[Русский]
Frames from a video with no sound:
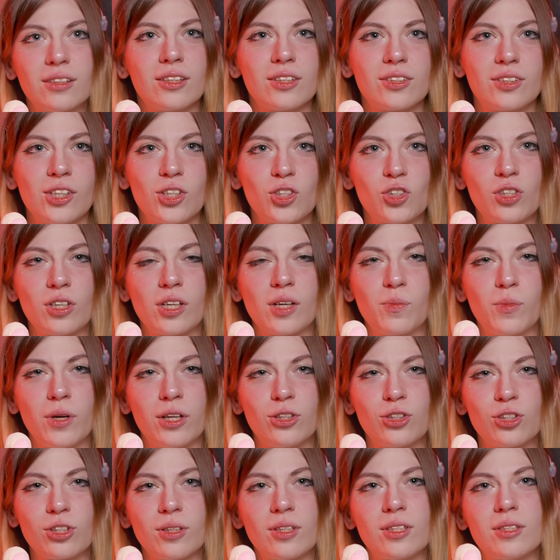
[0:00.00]
Ты знаешь трек
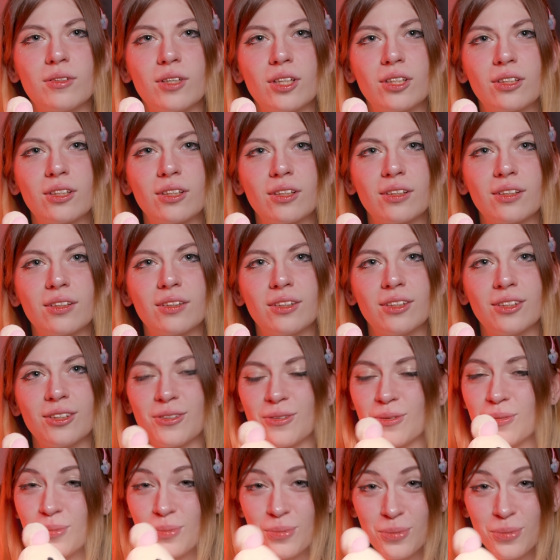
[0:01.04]
«Мальчик на девятке»? Конечно.